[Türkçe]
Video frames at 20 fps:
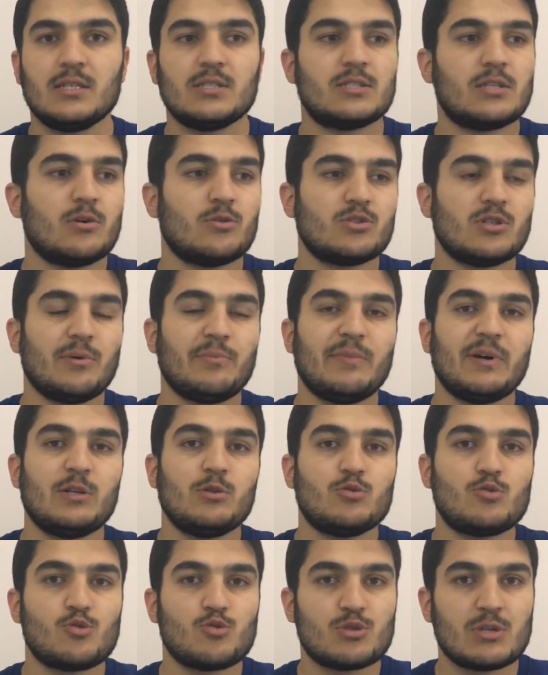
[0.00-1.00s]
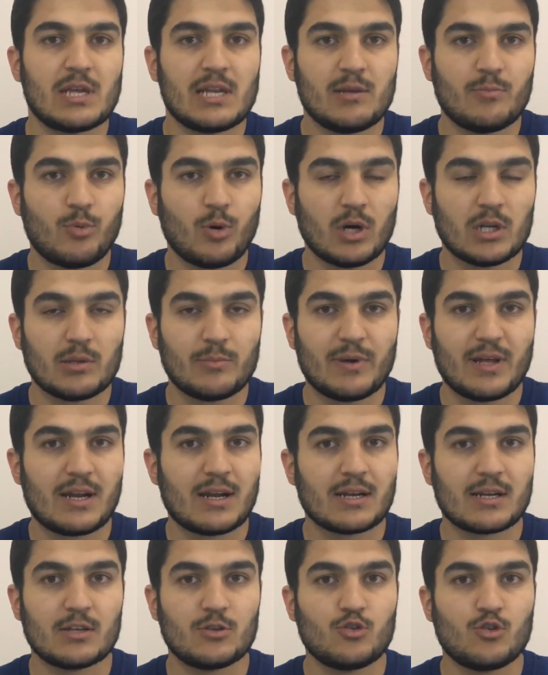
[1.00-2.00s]
işte hocam ben 350 puanı
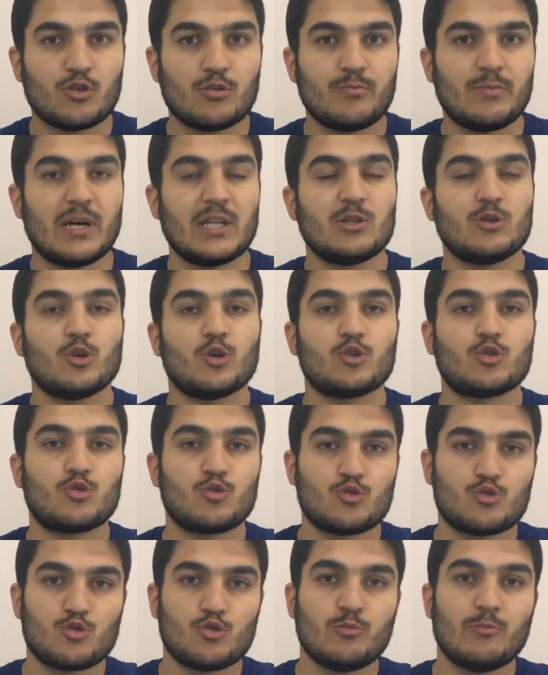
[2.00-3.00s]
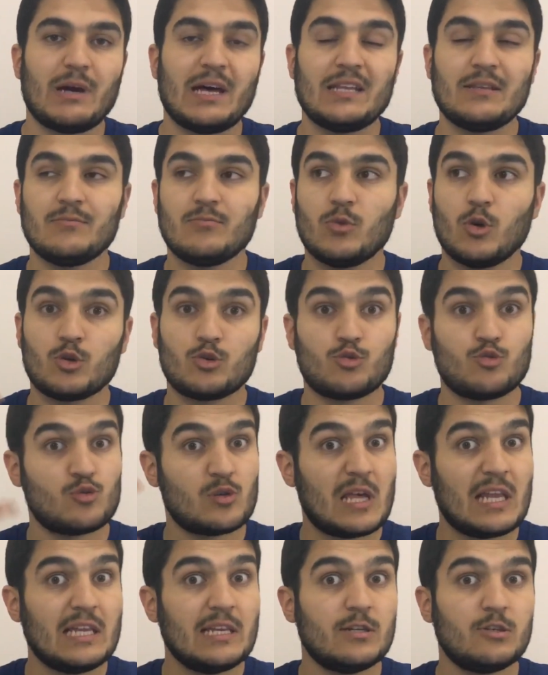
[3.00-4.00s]
merak ediyorum ben 400'ü ben
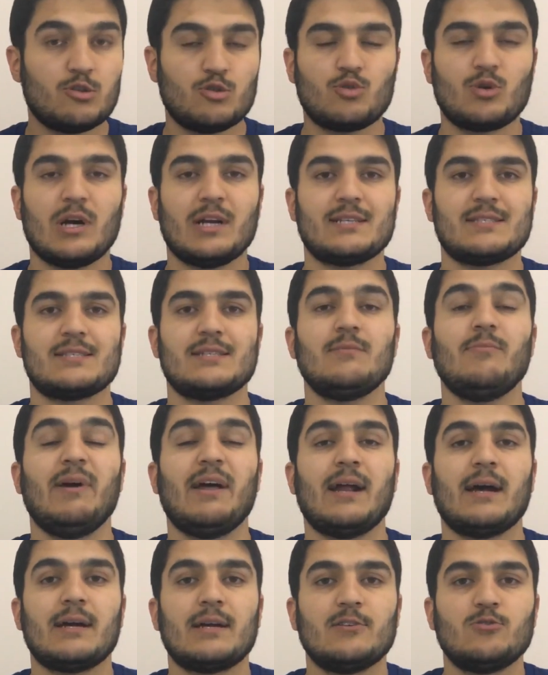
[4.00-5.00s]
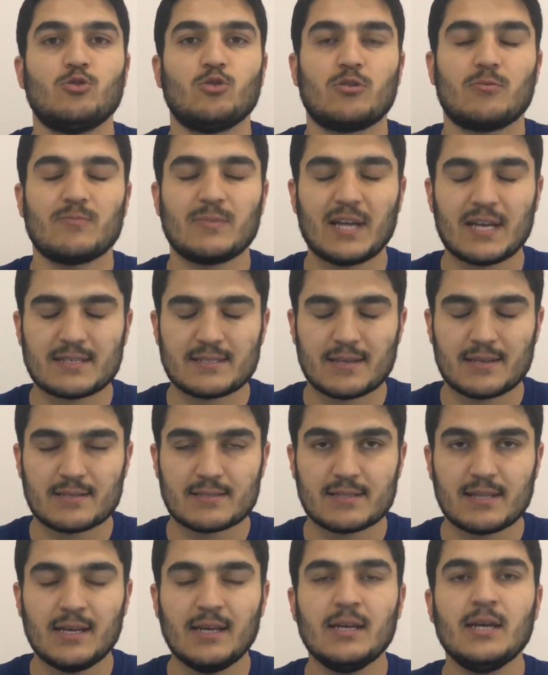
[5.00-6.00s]
450'nin yukarısını merak ediyorum
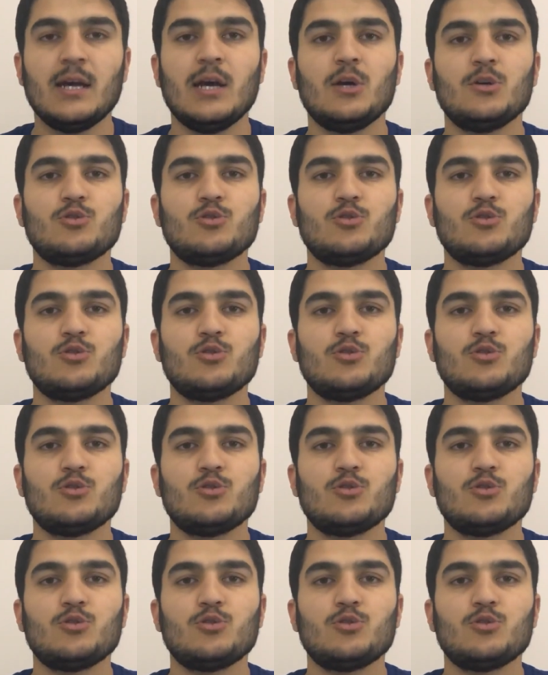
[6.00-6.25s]
derseniz de